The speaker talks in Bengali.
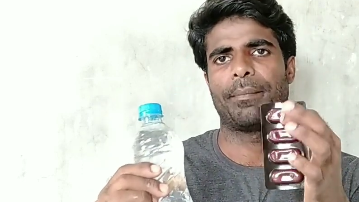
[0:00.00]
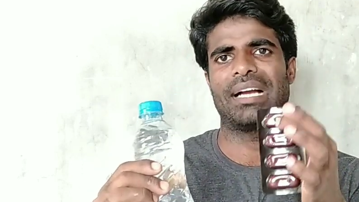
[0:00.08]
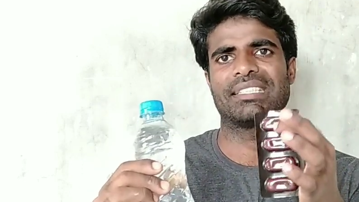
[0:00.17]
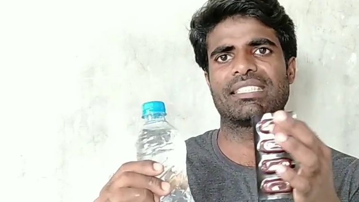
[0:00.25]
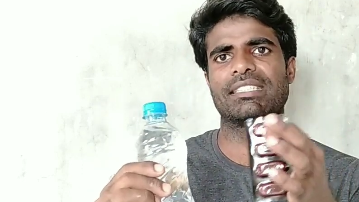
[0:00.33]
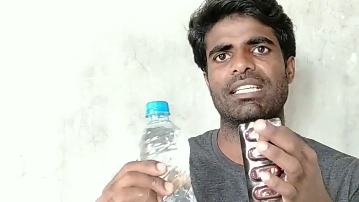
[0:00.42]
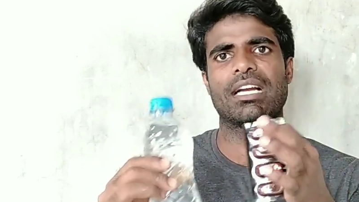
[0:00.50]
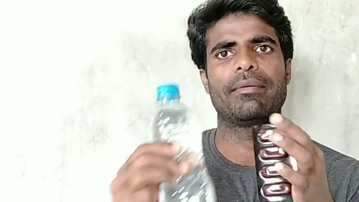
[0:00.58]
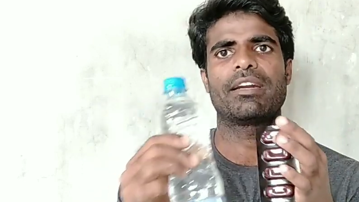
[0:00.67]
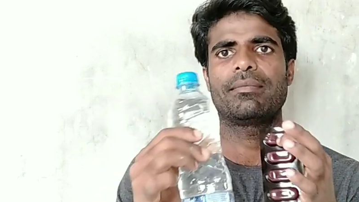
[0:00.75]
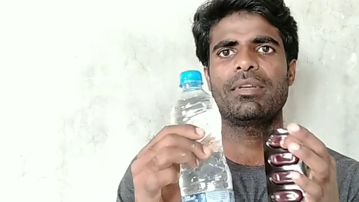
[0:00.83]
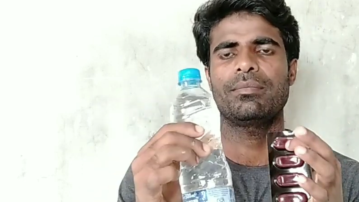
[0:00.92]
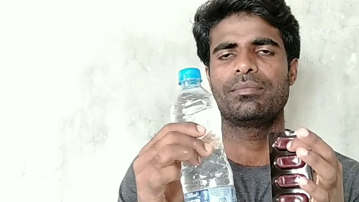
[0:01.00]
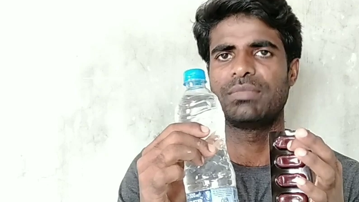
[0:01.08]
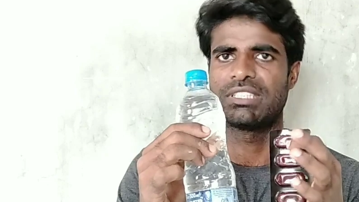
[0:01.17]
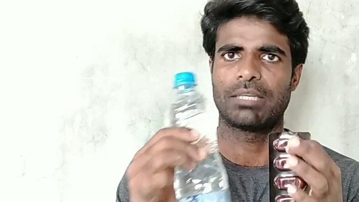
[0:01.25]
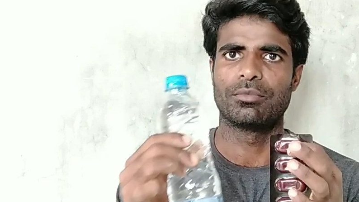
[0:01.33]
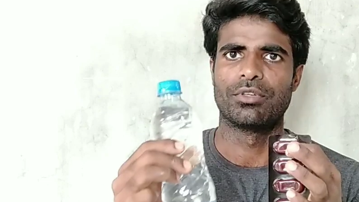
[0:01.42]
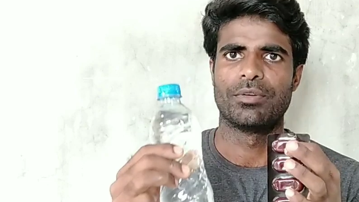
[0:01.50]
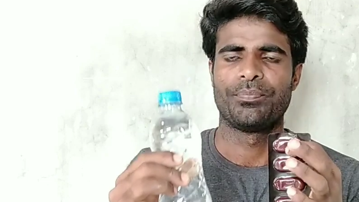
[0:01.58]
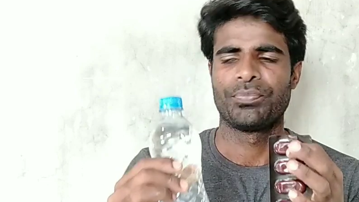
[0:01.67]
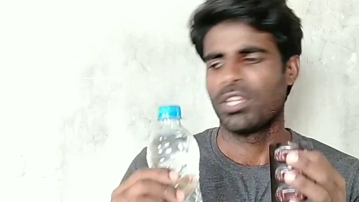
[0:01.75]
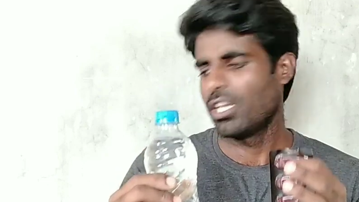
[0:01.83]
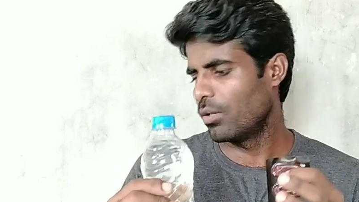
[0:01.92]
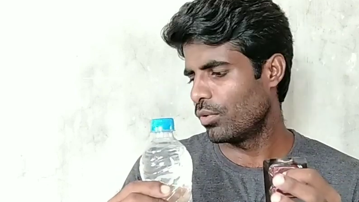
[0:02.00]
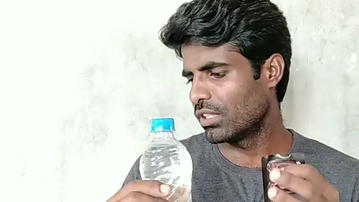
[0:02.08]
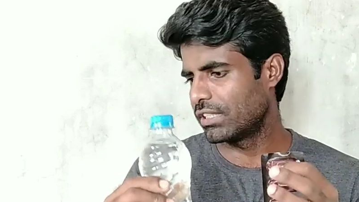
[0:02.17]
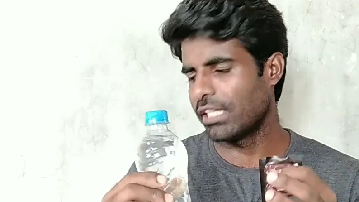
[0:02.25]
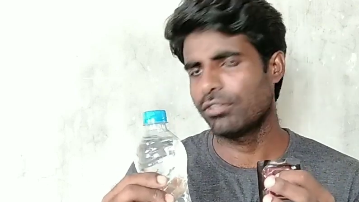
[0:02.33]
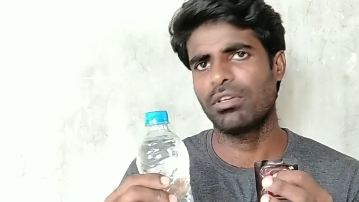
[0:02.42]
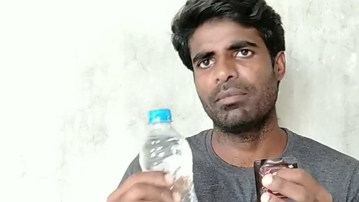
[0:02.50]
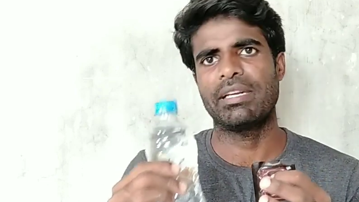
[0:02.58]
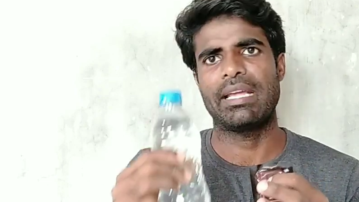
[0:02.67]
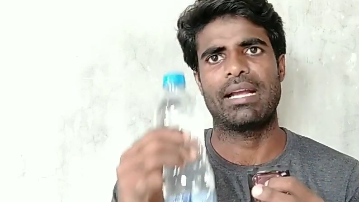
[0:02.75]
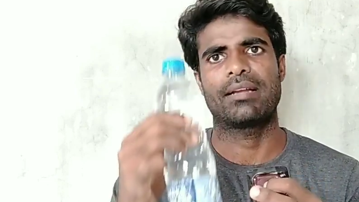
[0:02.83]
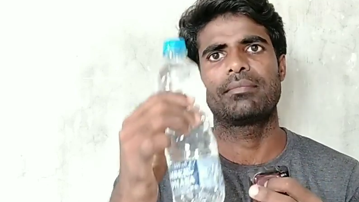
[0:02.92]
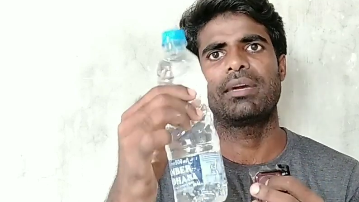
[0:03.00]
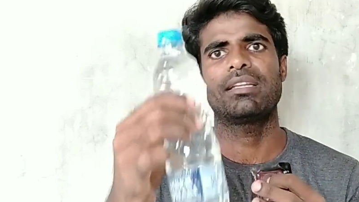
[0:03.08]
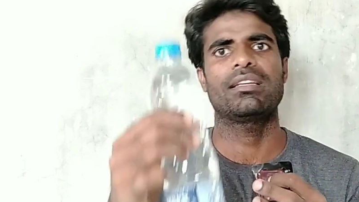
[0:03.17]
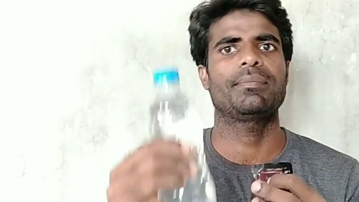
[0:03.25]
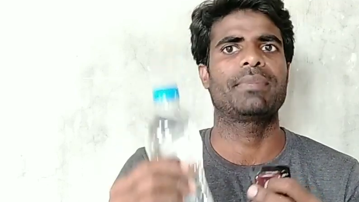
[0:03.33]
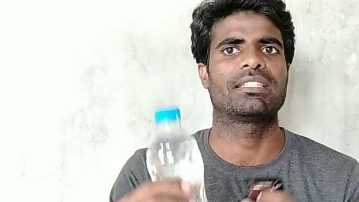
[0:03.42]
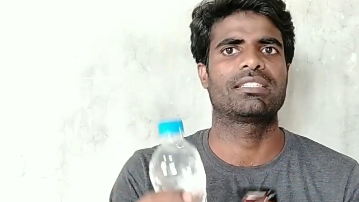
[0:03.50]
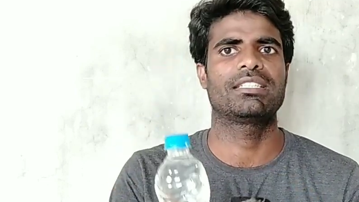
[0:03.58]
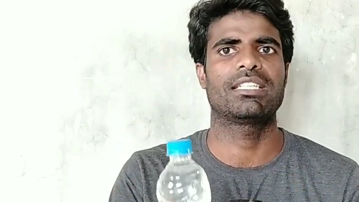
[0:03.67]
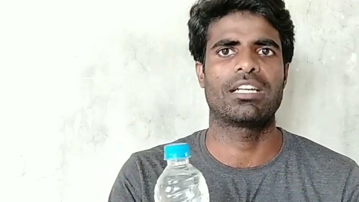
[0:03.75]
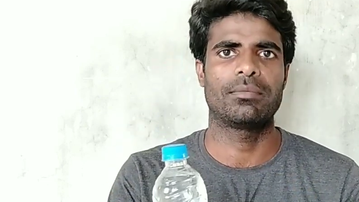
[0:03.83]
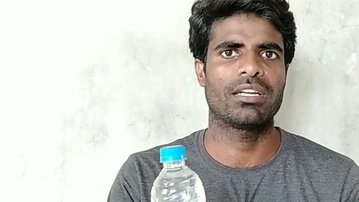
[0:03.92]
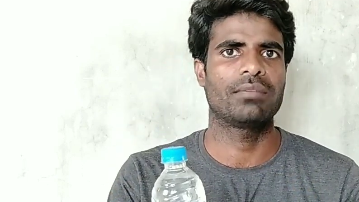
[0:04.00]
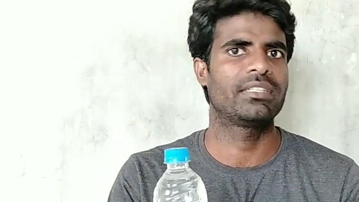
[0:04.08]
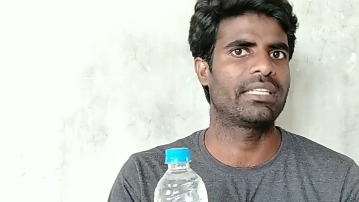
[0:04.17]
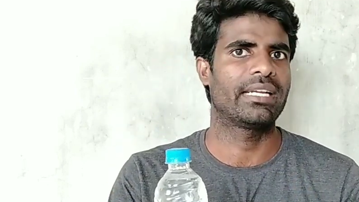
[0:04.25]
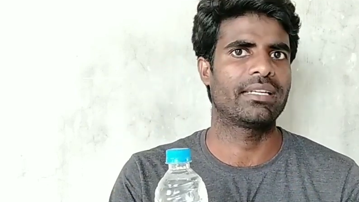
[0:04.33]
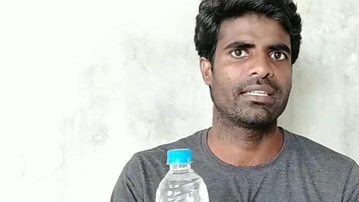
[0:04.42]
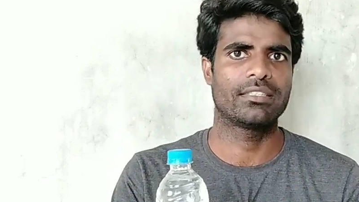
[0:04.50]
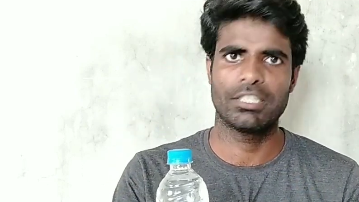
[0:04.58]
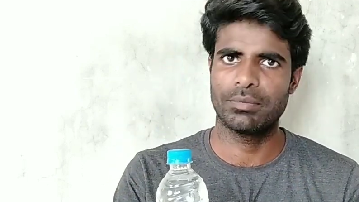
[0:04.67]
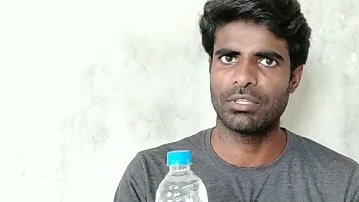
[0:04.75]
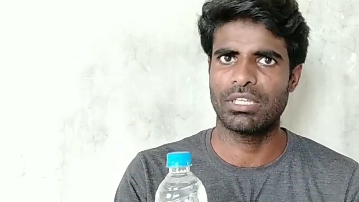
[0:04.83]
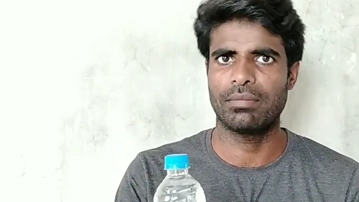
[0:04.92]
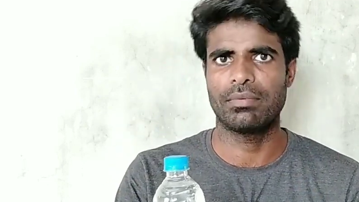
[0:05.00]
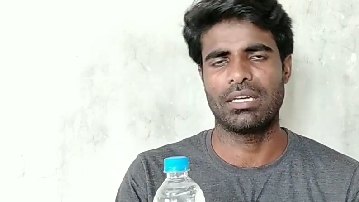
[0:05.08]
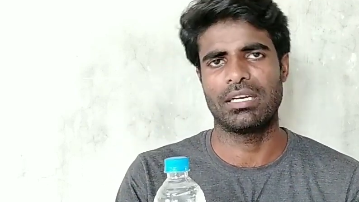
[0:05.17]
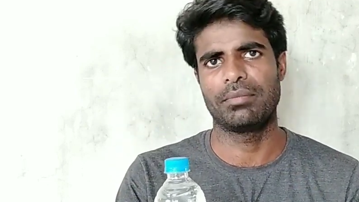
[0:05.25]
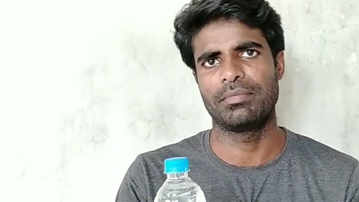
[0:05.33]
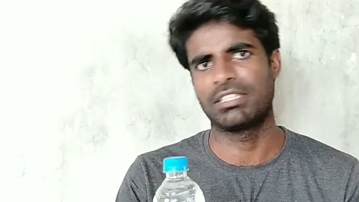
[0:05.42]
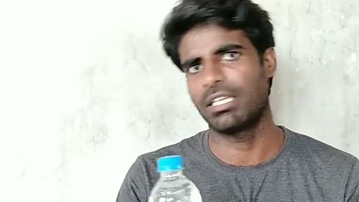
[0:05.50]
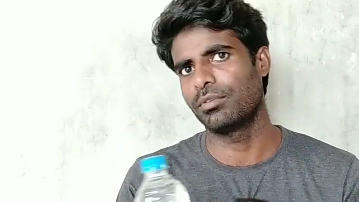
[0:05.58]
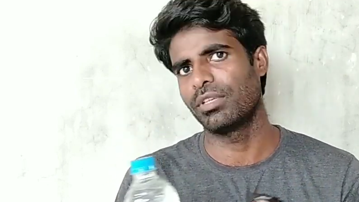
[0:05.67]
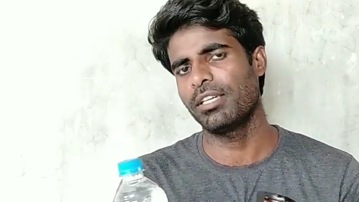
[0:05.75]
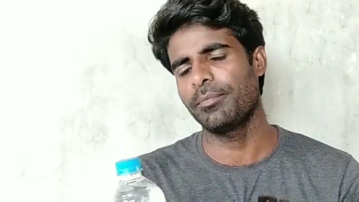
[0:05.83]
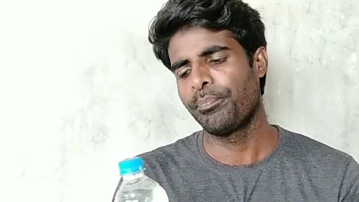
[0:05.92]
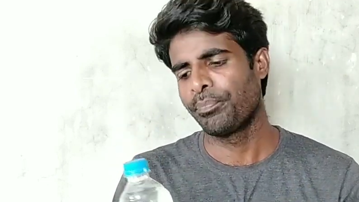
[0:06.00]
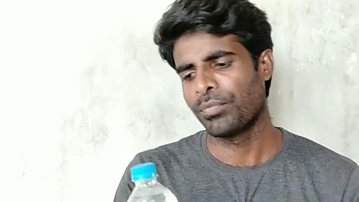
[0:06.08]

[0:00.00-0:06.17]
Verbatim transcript: পাঁচ কেজি খাবার আমি মিশাবো এবং যেহেতু আমার একবারে পাঁচ কেজি খাবার আমি ট্যাঙ্কে দেবো না বা মিশাবো না